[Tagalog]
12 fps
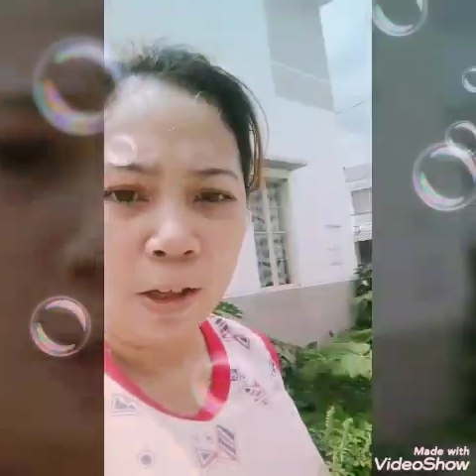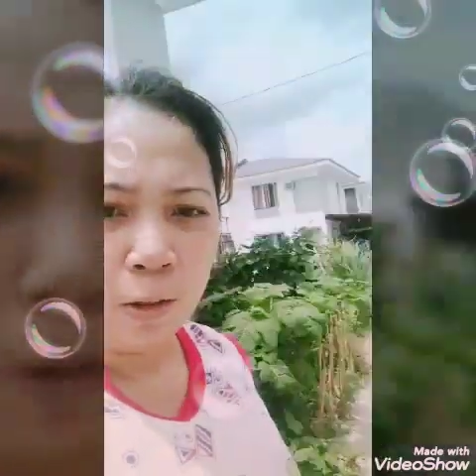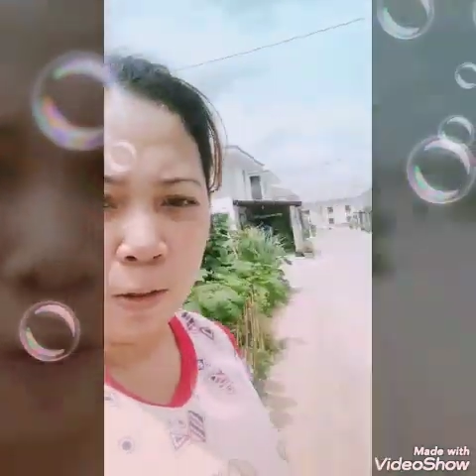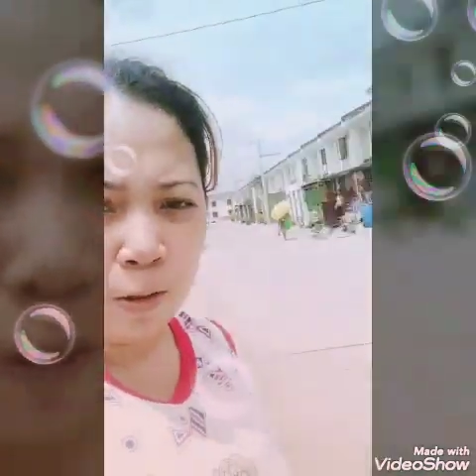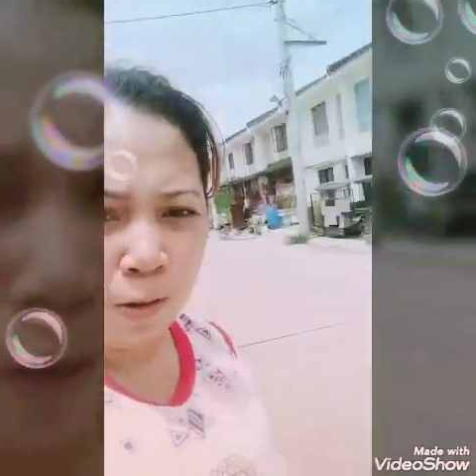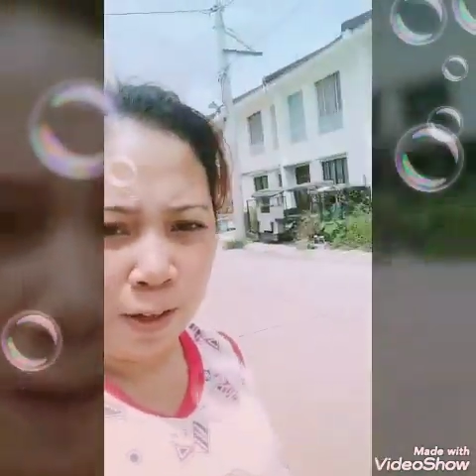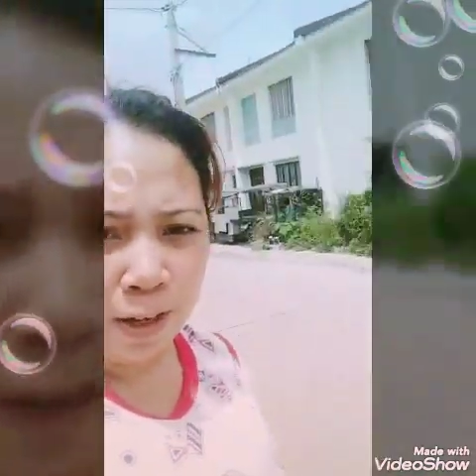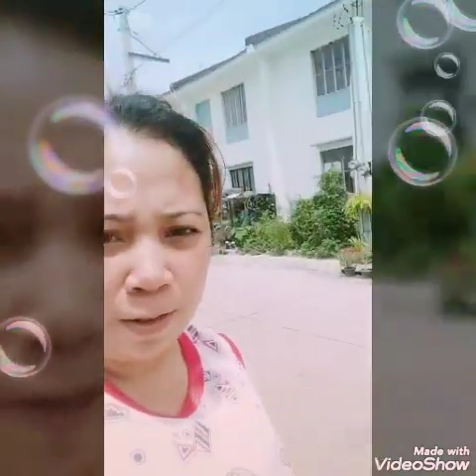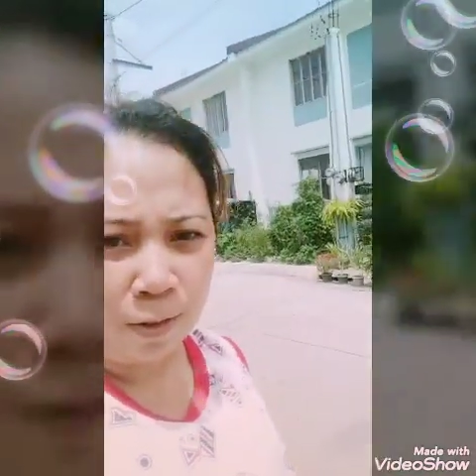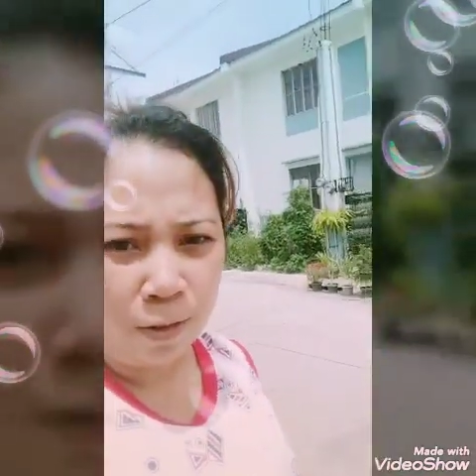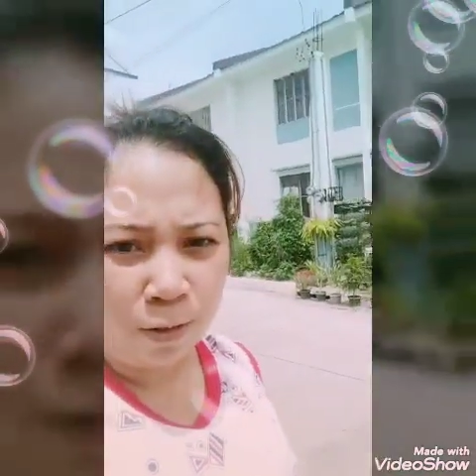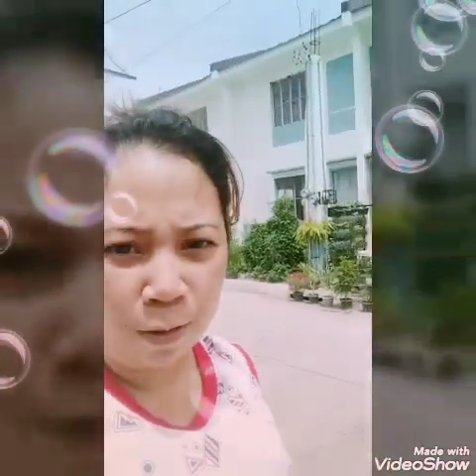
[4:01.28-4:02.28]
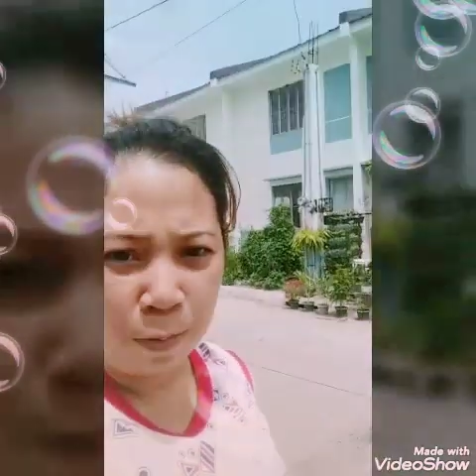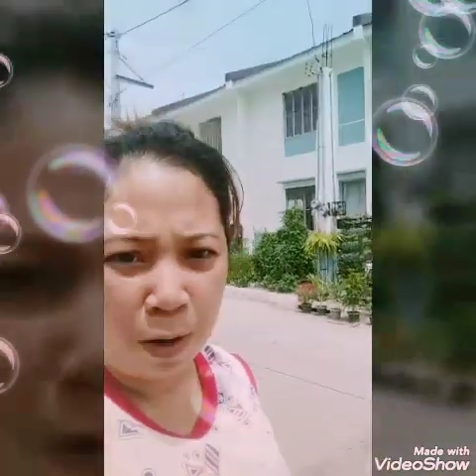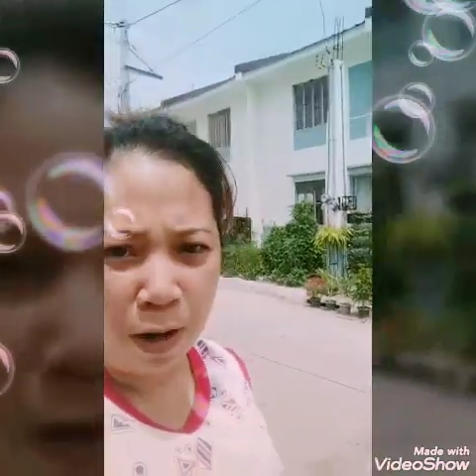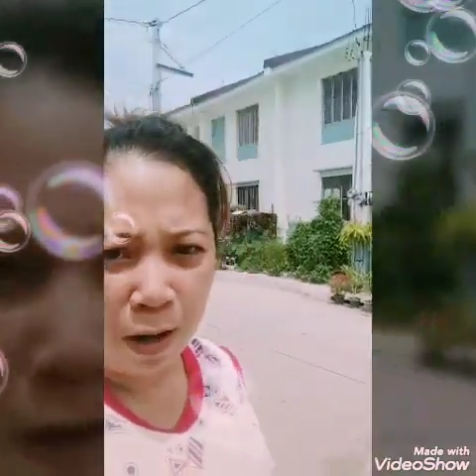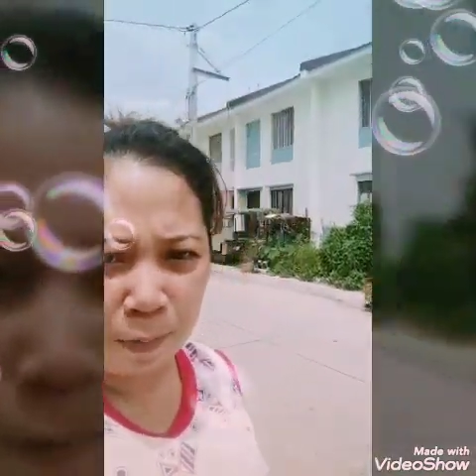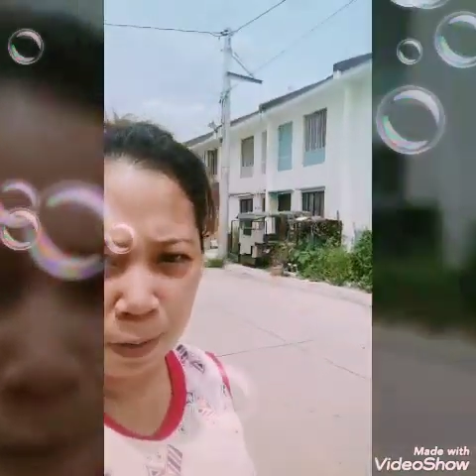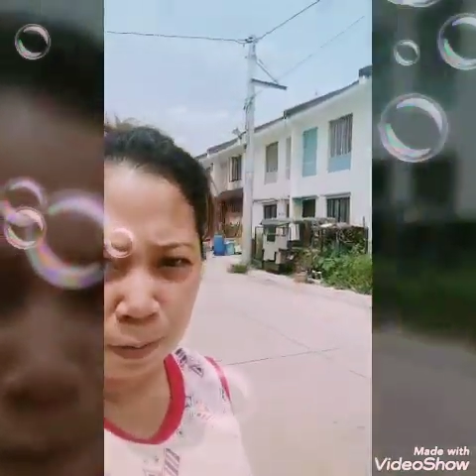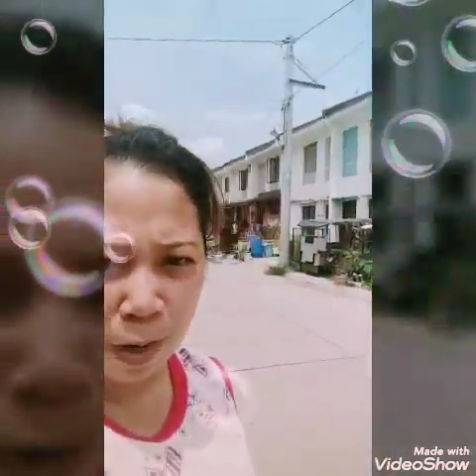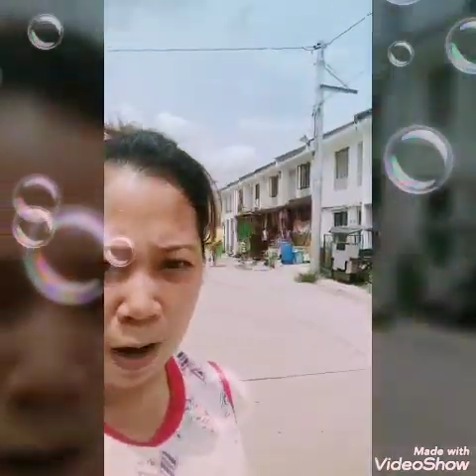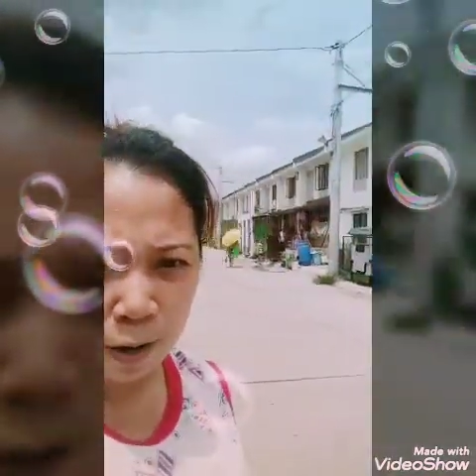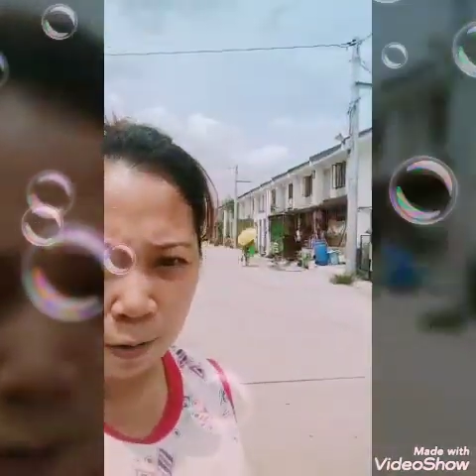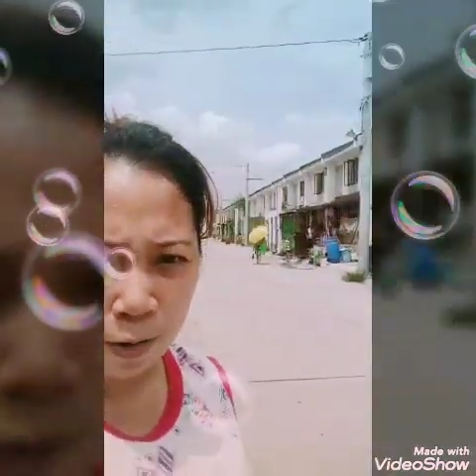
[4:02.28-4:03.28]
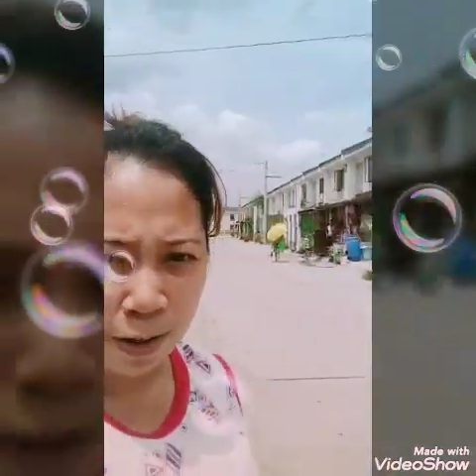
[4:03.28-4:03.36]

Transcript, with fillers: Dito ako, ayan o. Oh. Mga kapitbahay